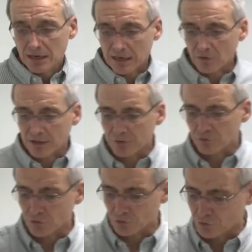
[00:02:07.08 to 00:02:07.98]
Ahora
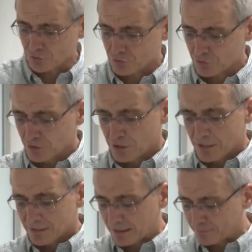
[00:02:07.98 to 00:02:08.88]
nosotros
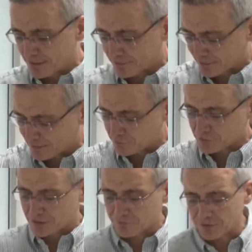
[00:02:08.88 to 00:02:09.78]
también tenemos
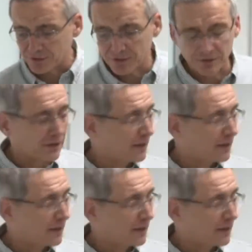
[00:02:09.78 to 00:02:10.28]
que definir